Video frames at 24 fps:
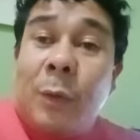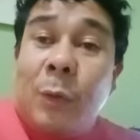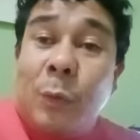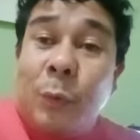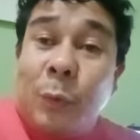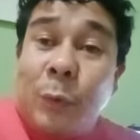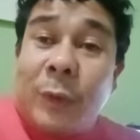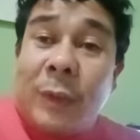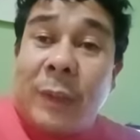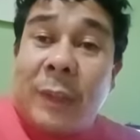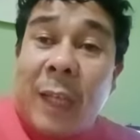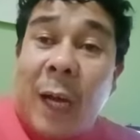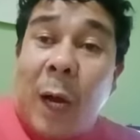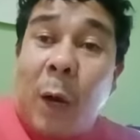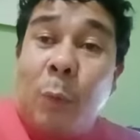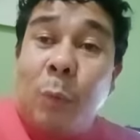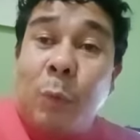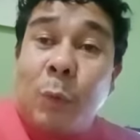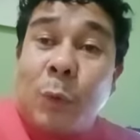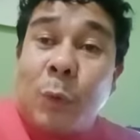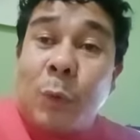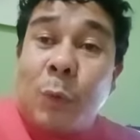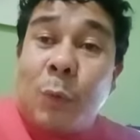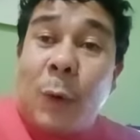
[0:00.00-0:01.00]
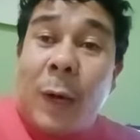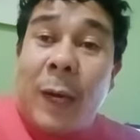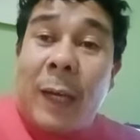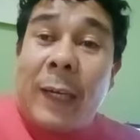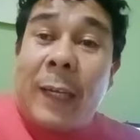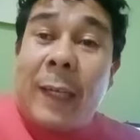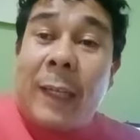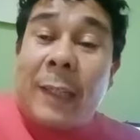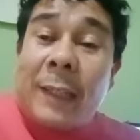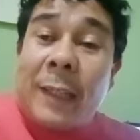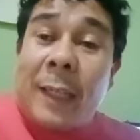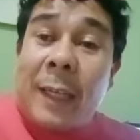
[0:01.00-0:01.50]
no Salmos
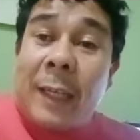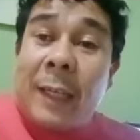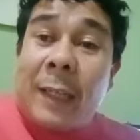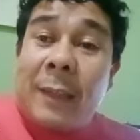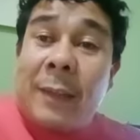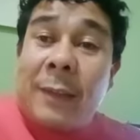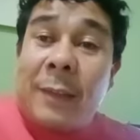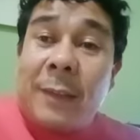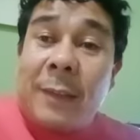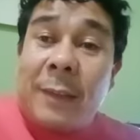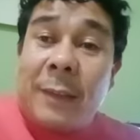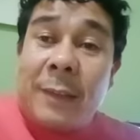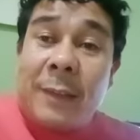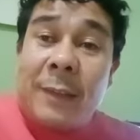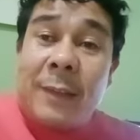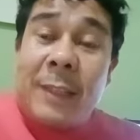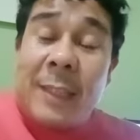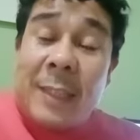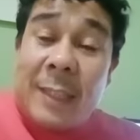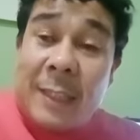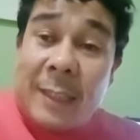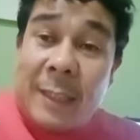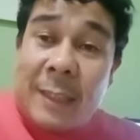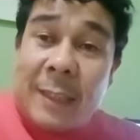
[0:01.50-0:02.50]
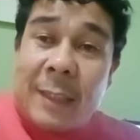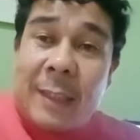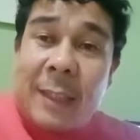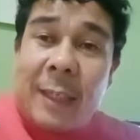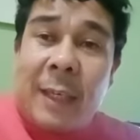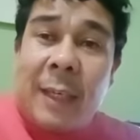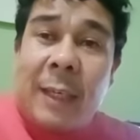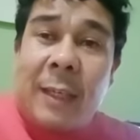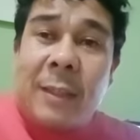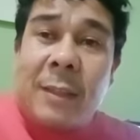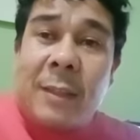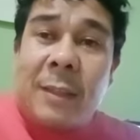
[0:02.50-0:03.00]

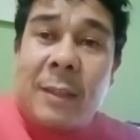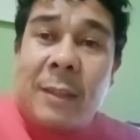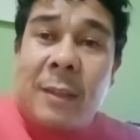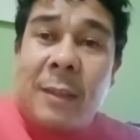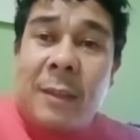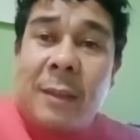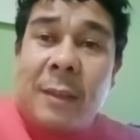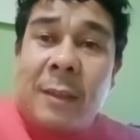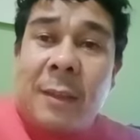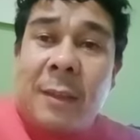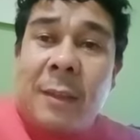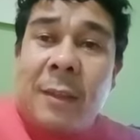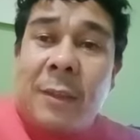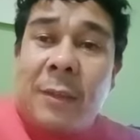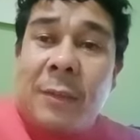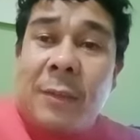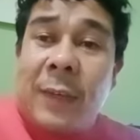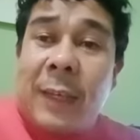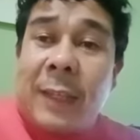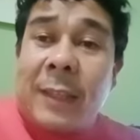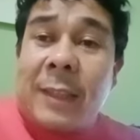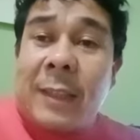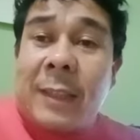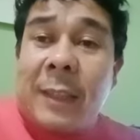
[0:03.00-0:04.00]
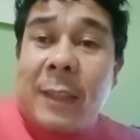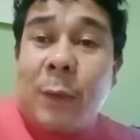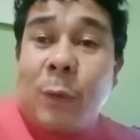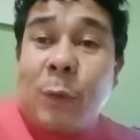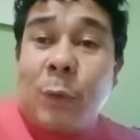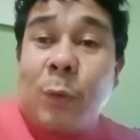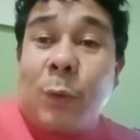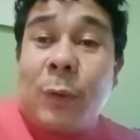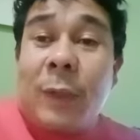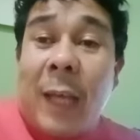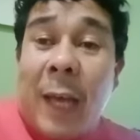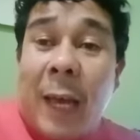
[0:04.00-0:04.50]
46,
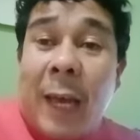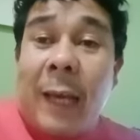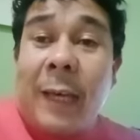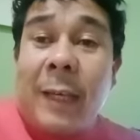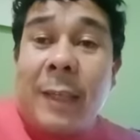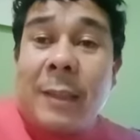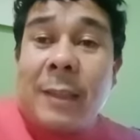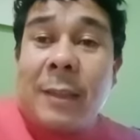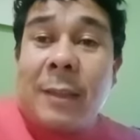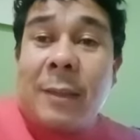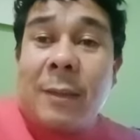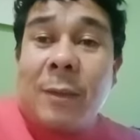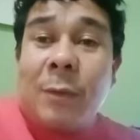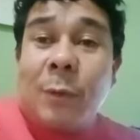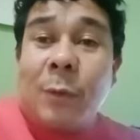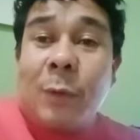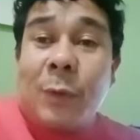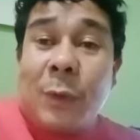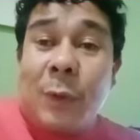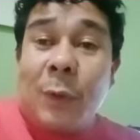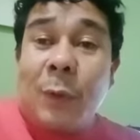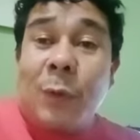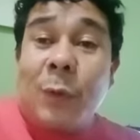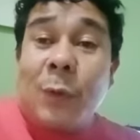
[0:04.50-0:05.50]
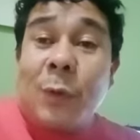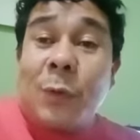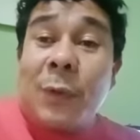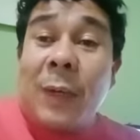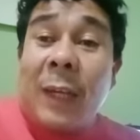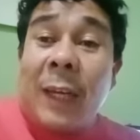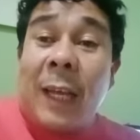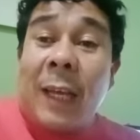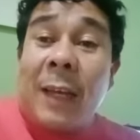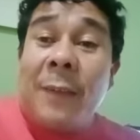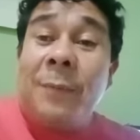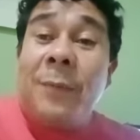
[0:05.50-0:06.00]
versículo 10, o Senhor nos
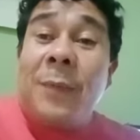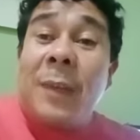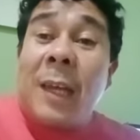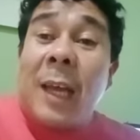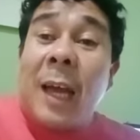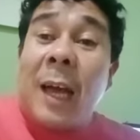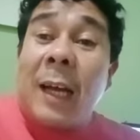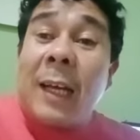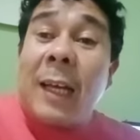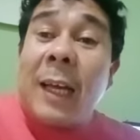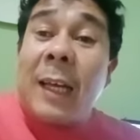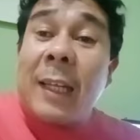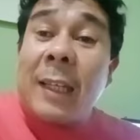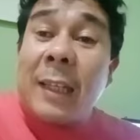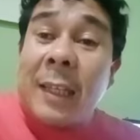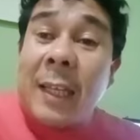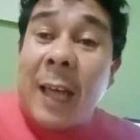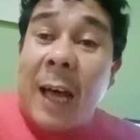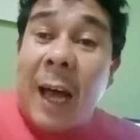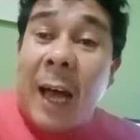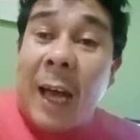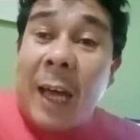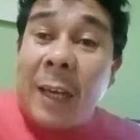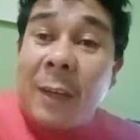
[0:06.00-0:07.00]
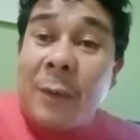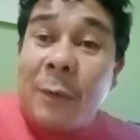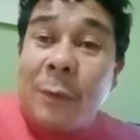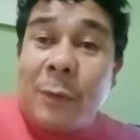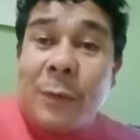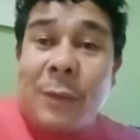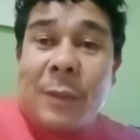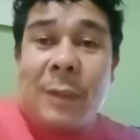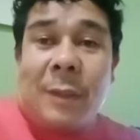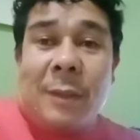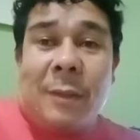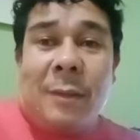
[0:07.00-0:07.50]
fala:
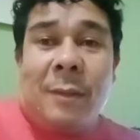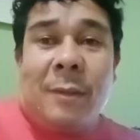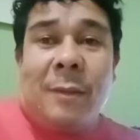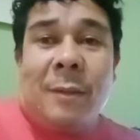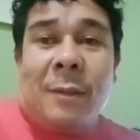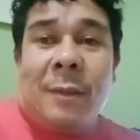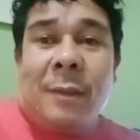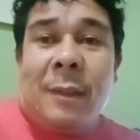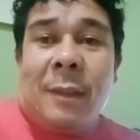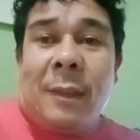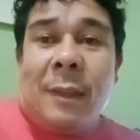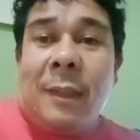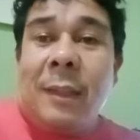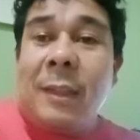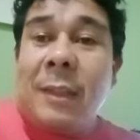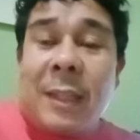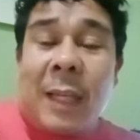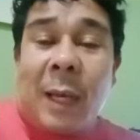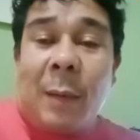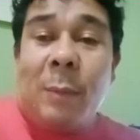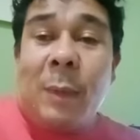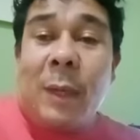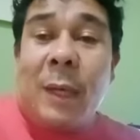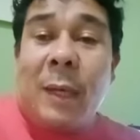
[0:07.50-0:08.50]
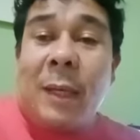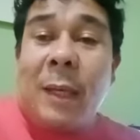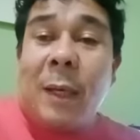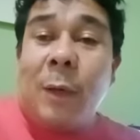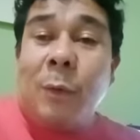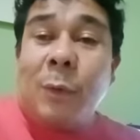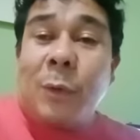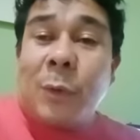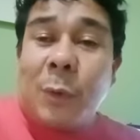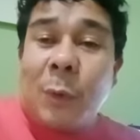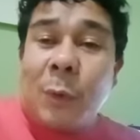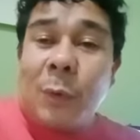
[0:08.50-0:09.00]
Aquetai-vos e saber que
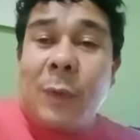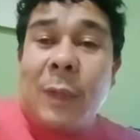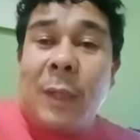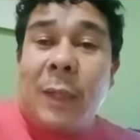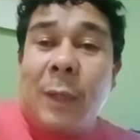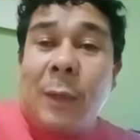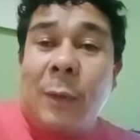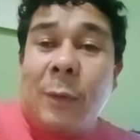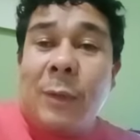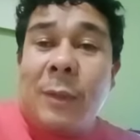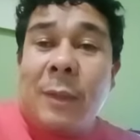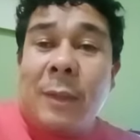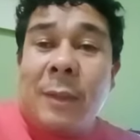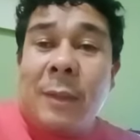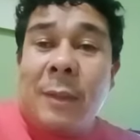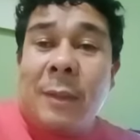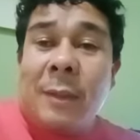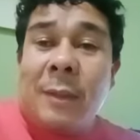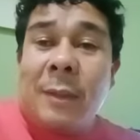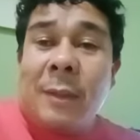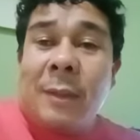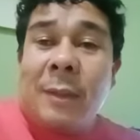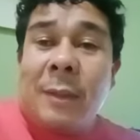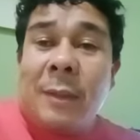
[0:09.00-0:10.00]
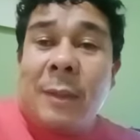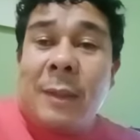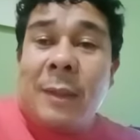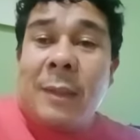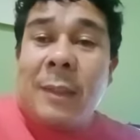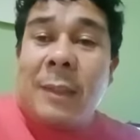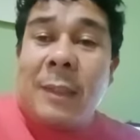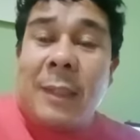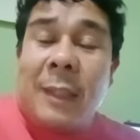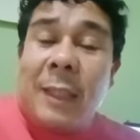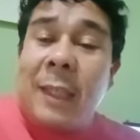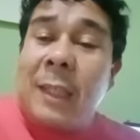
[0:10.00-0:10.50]
eu sou Deus.
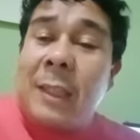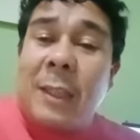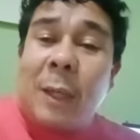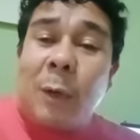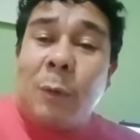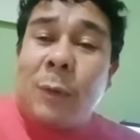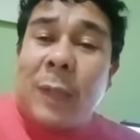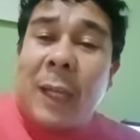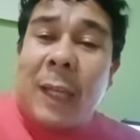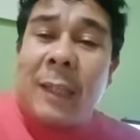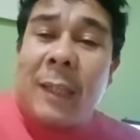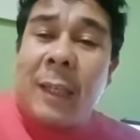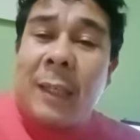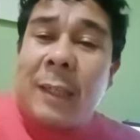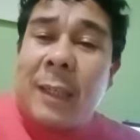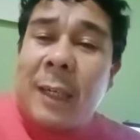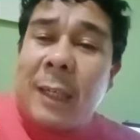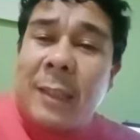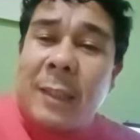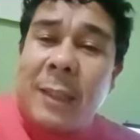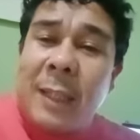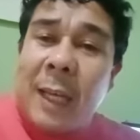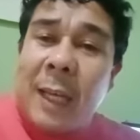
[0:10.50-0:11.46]
Serei exaltado entre as